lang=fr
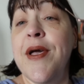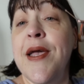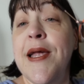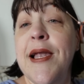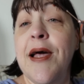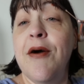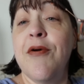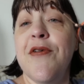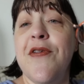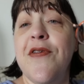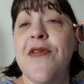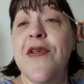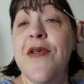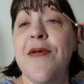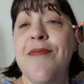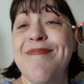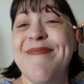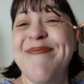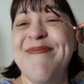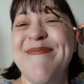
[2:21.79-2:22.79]
Et là
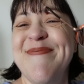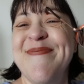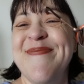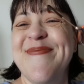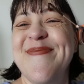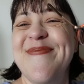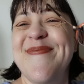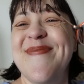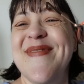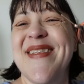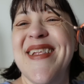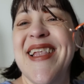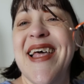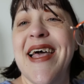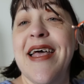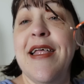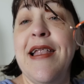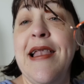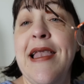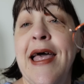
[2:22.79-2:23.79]
aussi, hmm,
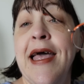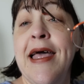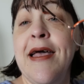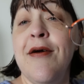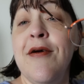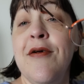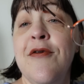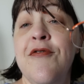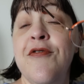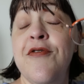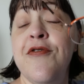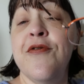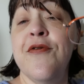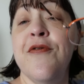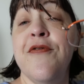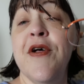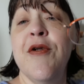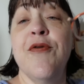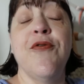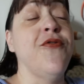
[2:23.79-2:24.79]
là, là, juste
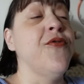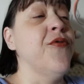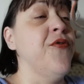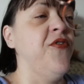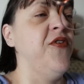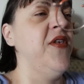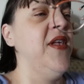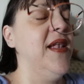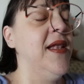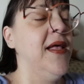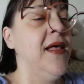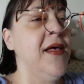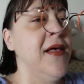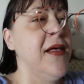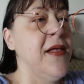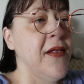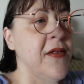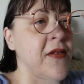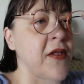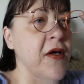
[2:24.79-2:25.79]
vers le sourcil,
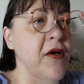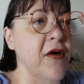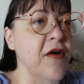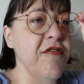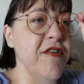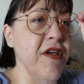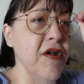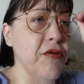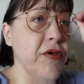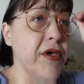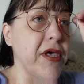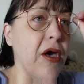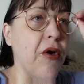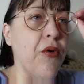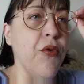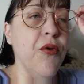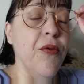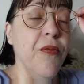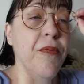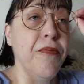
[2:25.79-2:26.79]
ça colle vers le
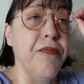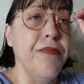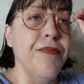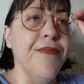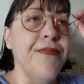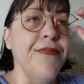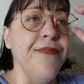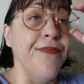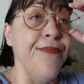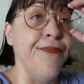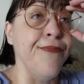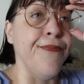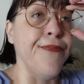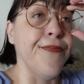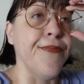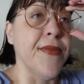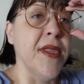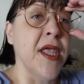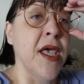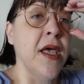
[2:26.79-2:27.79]
carreau. Hmm.
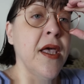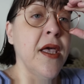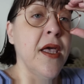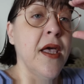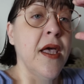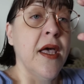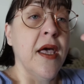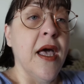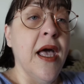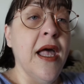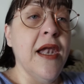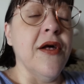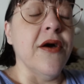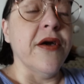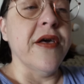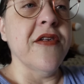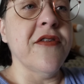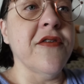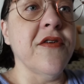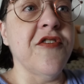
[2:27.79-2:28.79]

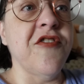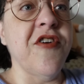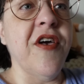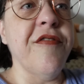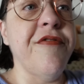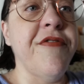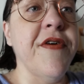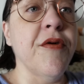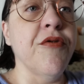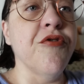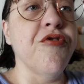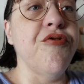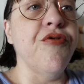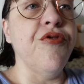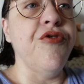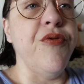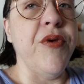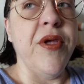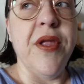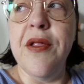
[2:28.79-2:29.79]
Alors, qu'est-ce que j'ai à faire
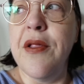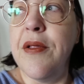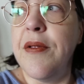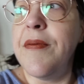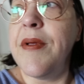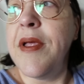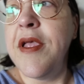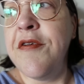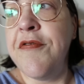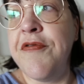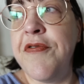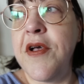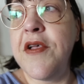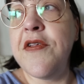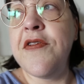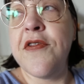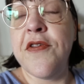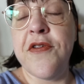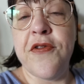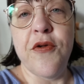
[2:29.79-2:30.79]
aujourd'hui Il
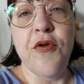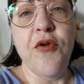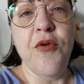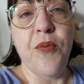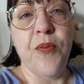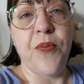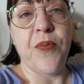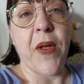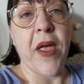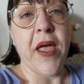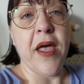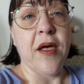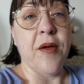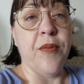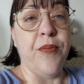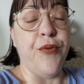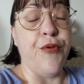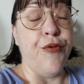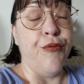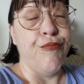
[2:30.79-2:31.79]
fait
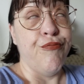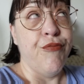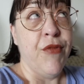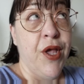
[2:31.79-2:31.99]
super beau.